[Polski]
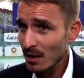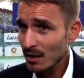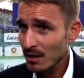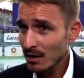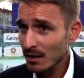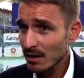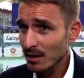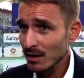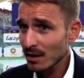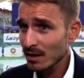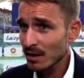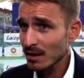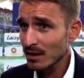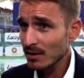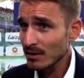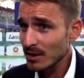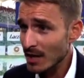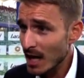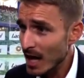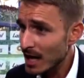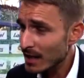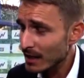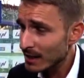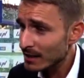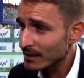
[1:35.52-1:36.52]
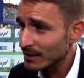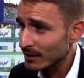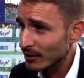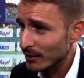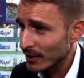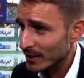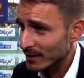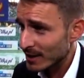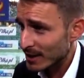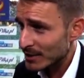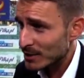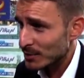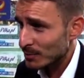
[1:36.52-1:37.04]
E, no tak, ale tylko
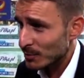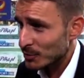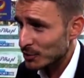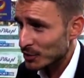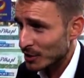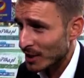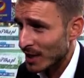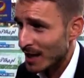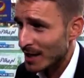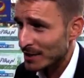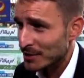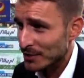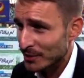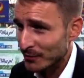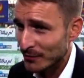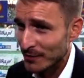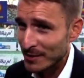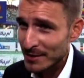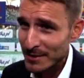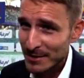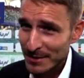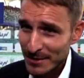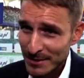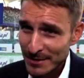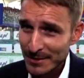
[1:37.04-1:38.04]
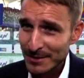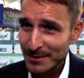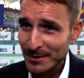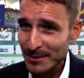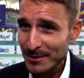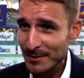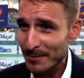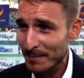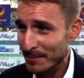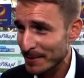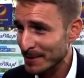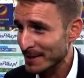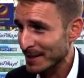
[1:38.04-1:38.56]
11 może grać, no więc e,
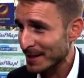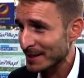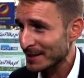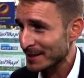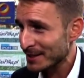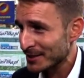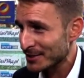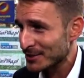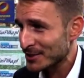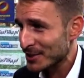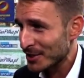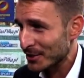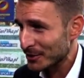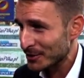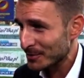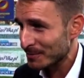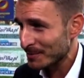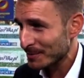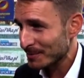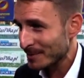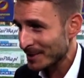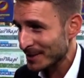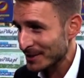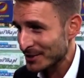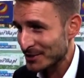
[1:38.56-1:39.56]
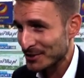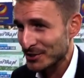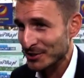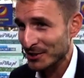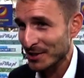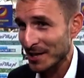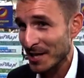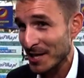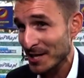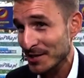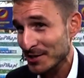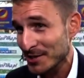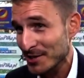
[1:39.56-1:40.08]
pytanie, gdzie oni by mieli jeszcze
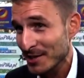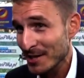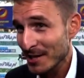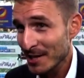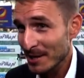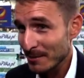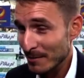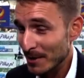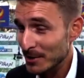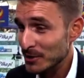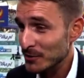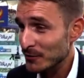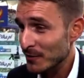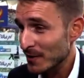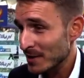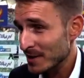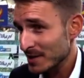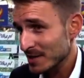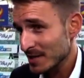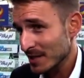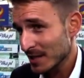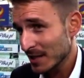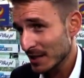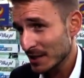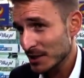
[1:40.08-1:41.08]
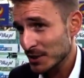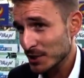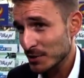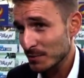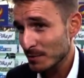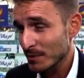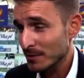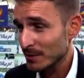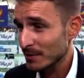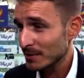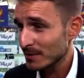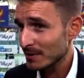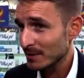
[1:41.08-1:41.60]
grać? Bardzo fajnie
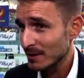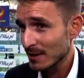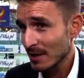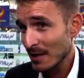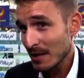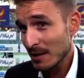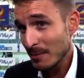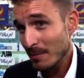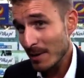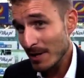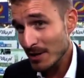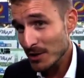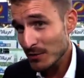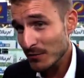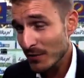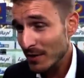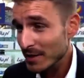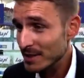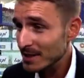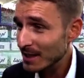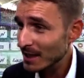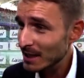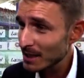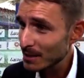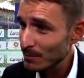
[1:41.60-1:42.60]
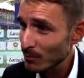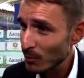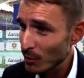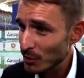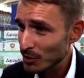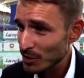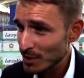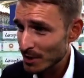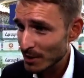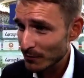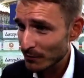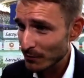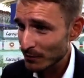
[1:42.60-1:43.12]
zagraliśmy, bardzo fajnie zagrali
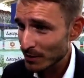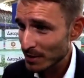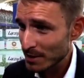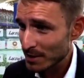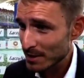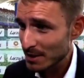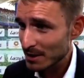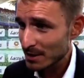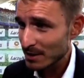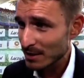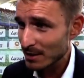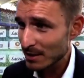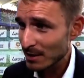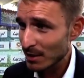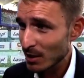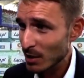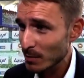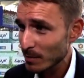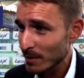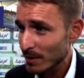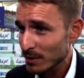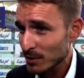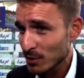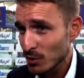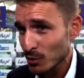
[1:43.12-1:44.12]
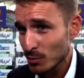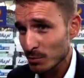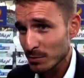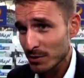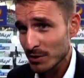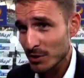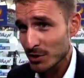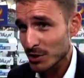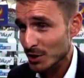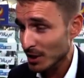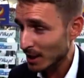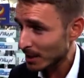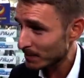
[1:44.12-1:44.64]
młodzi zawodnicy. Robert
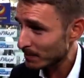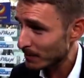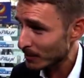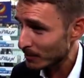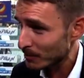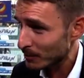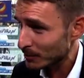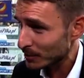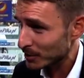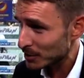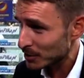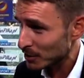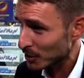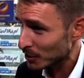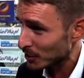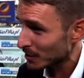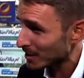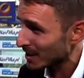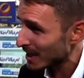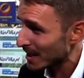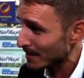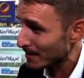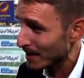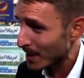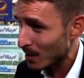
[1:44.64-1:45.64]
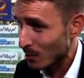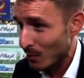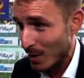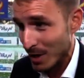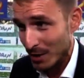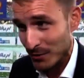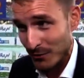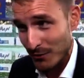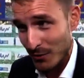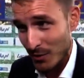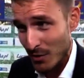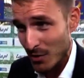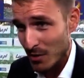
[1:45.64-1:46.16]
Gumny, Szarpa po tej stronie nie miał
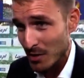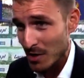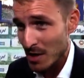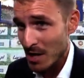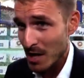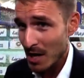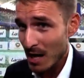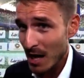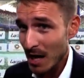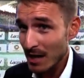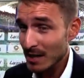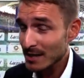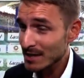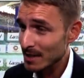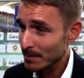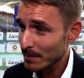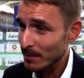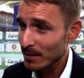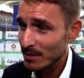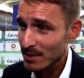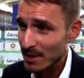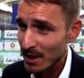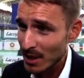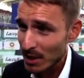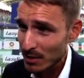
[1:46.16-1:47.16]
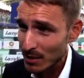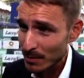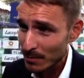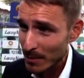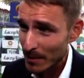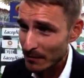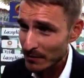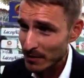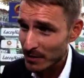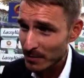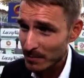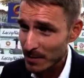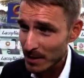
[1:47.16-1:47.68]
łatwo, ale zagrał
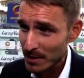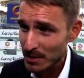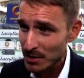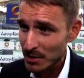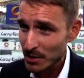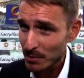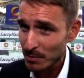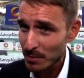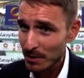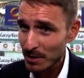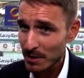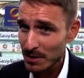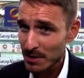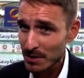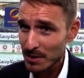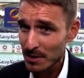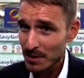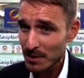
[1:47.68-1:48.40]
naprawdę bardzo dobry,